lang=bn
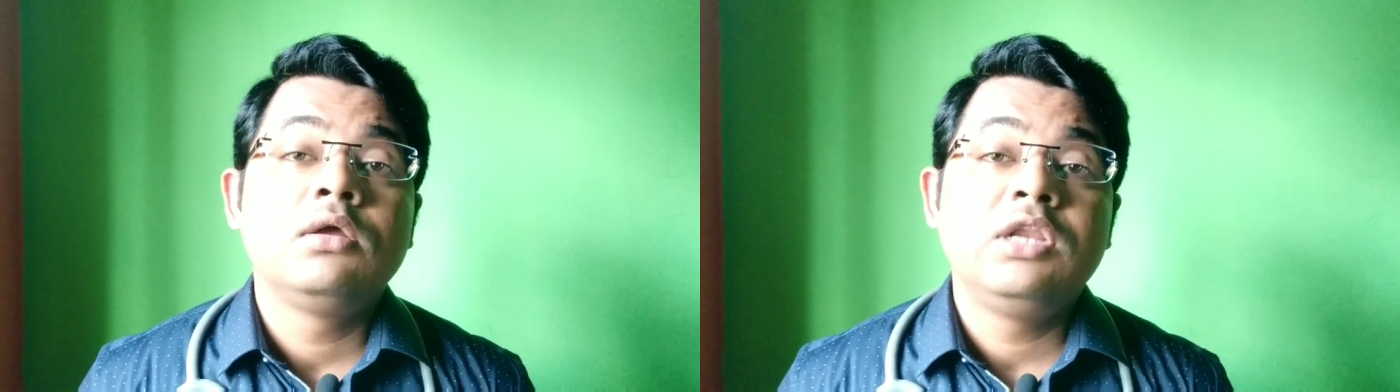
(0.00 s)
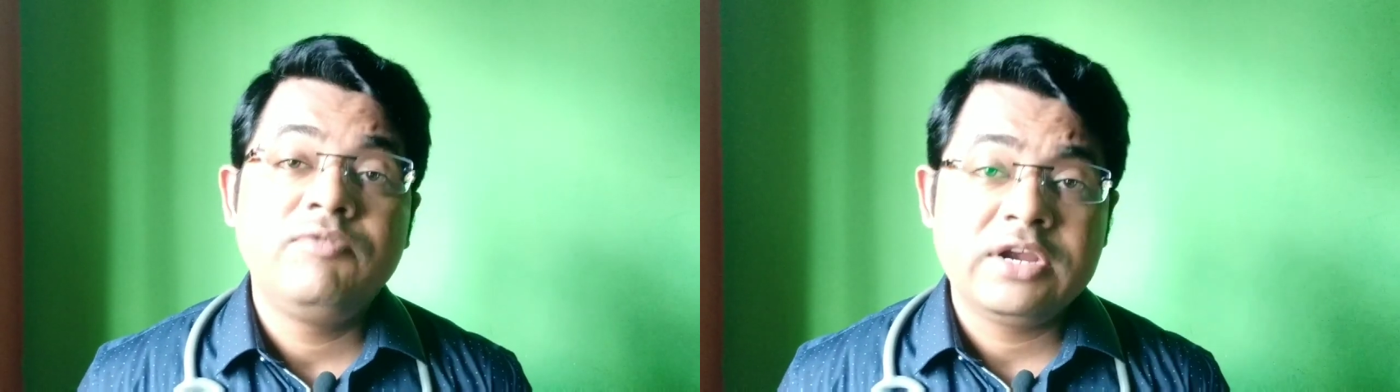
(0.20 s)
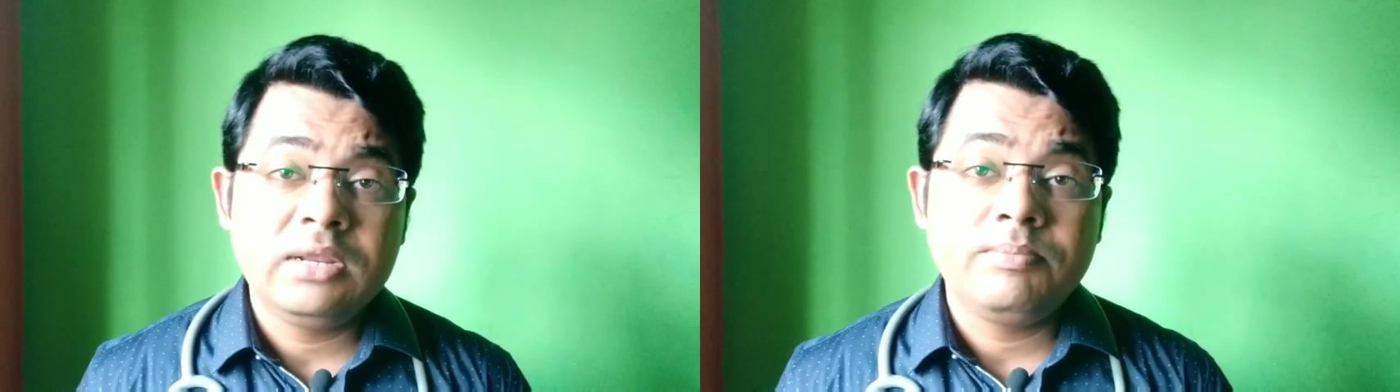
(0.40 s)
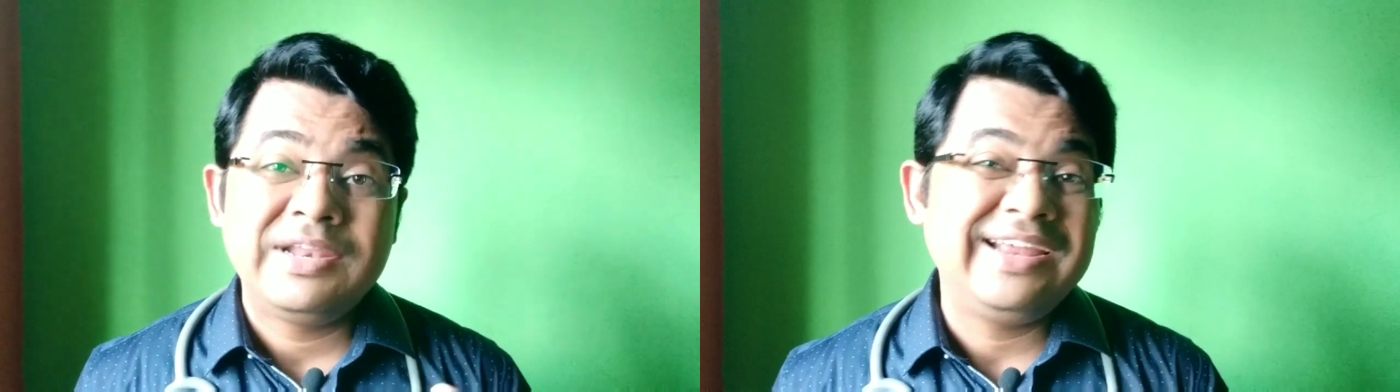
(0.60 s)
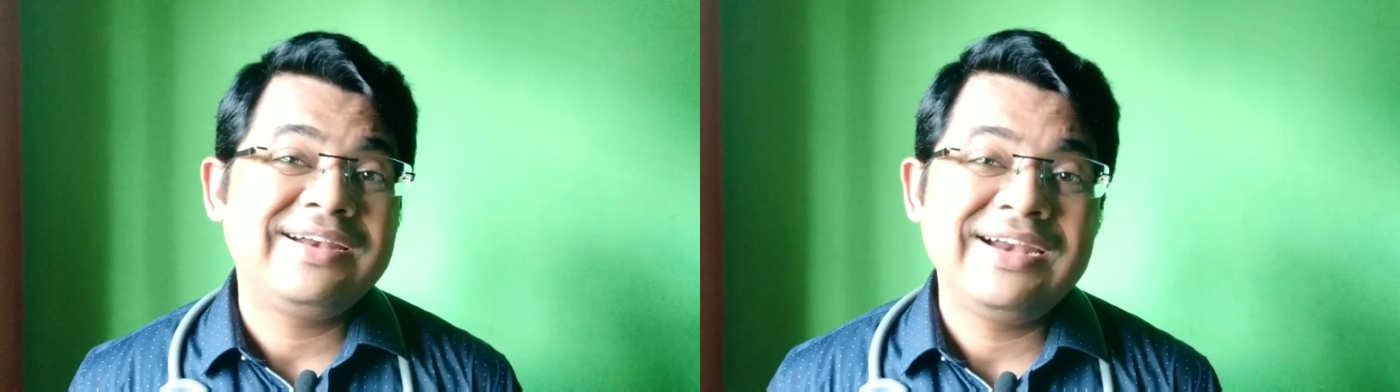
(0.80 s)
ডিফেক্টিভ
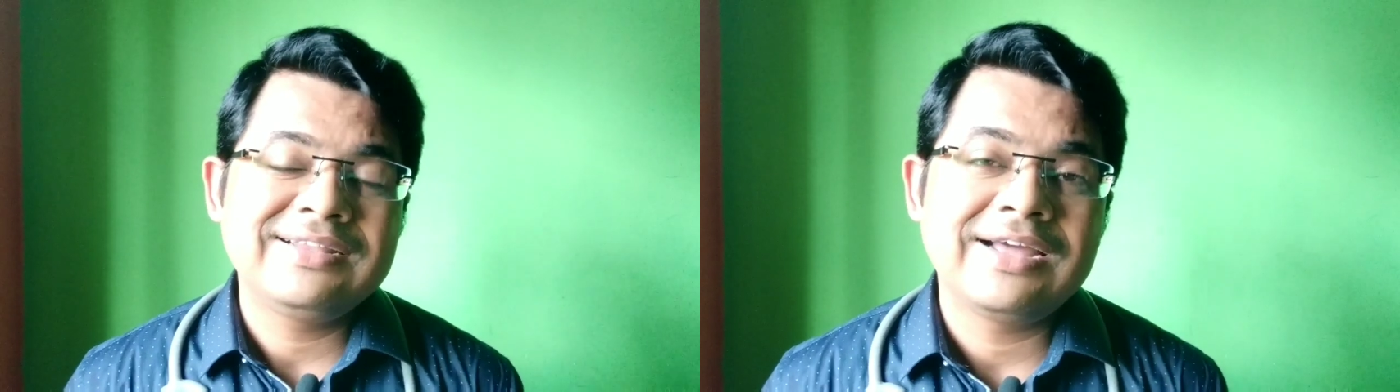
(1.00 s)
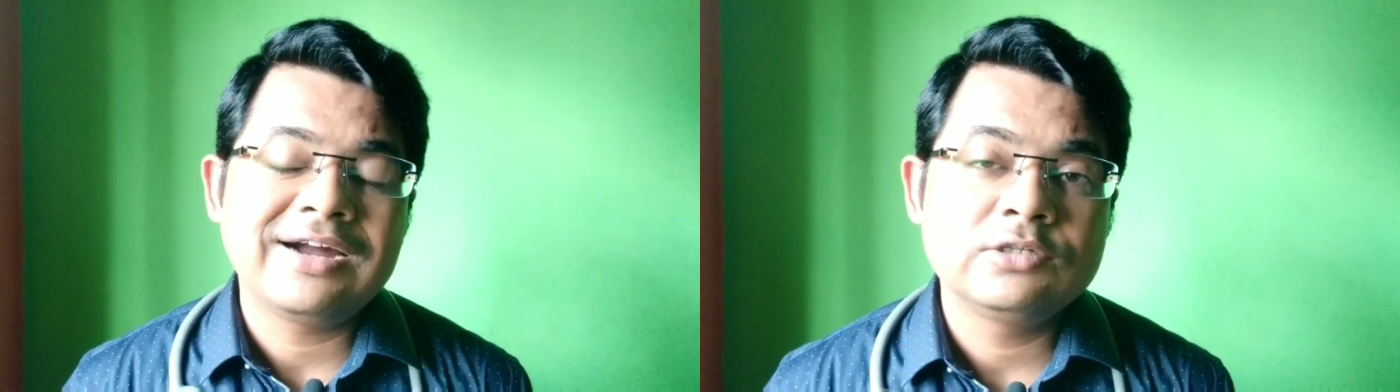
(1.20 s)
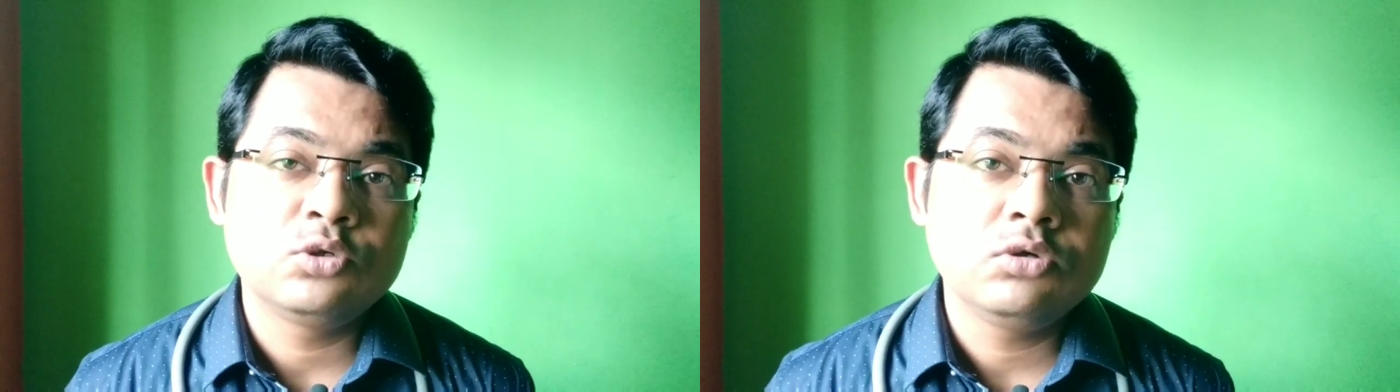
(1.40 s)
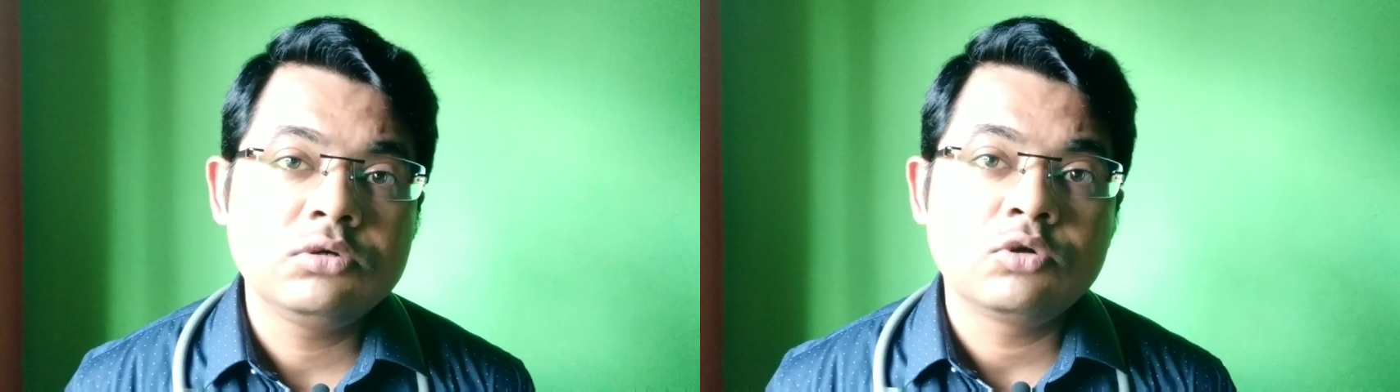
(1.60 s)
প্লেটলেট থাকার জন্য